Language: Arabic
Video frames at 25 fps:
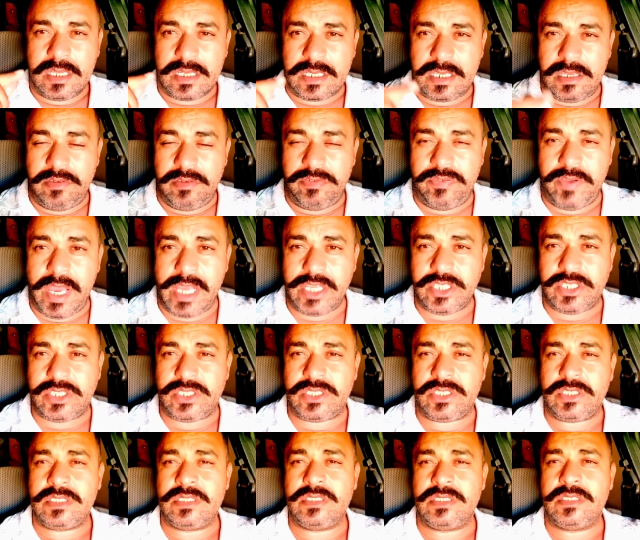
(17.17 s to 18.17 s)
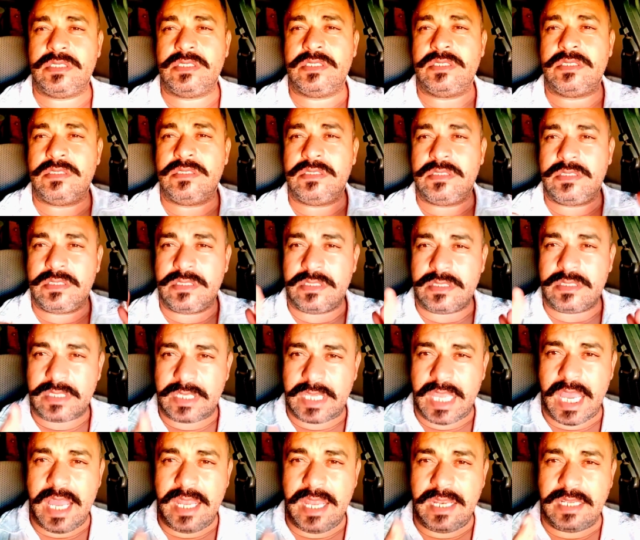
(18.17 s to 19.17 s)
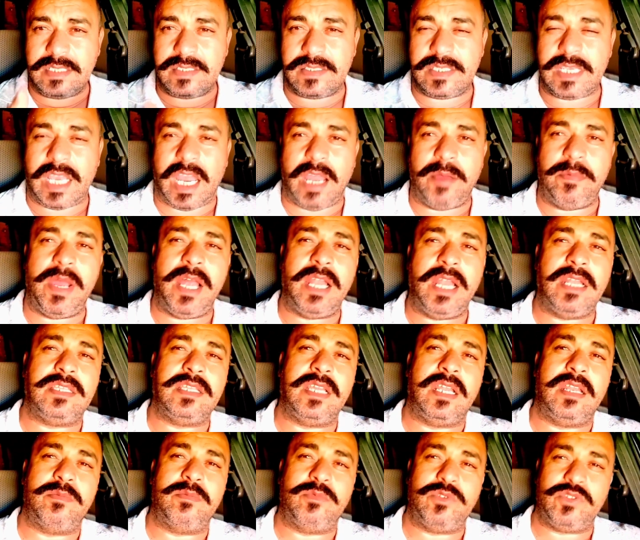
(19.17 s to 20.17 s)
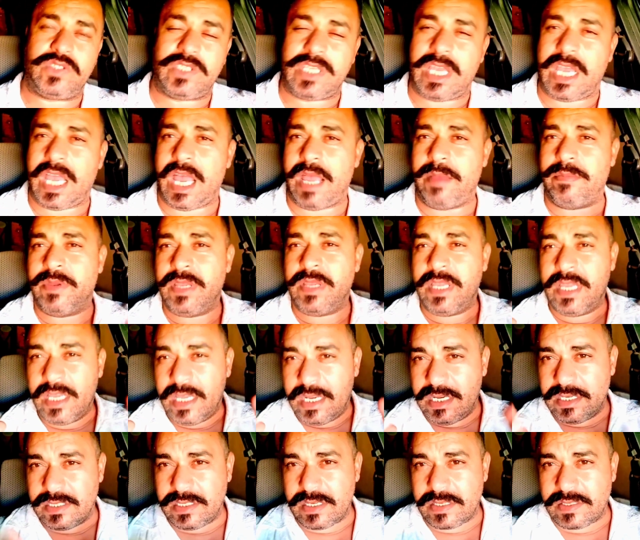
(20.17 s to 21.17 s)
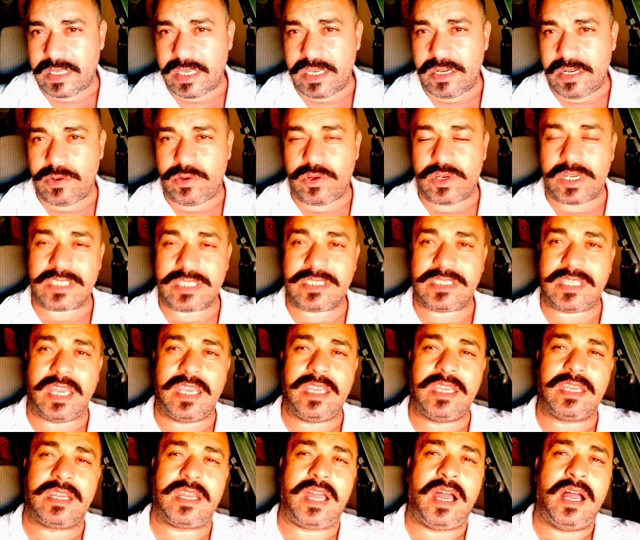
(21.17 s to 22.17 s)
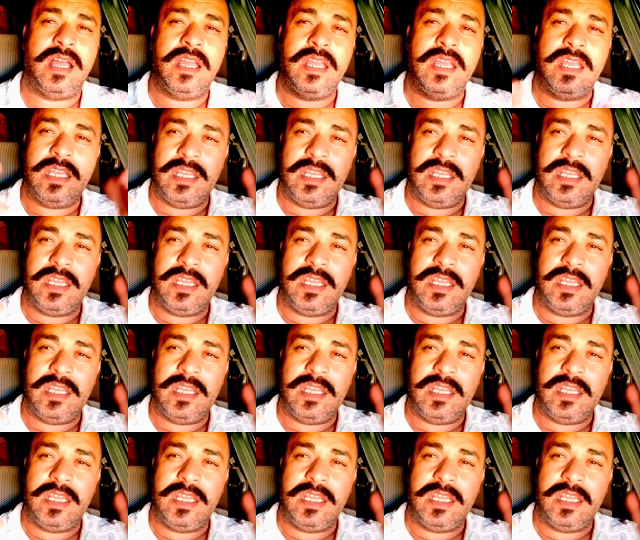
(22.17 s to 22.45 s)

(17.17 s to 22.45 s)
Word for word: كيفاش كان الاستقبال ديال المنتخب الجزائري كره الطائره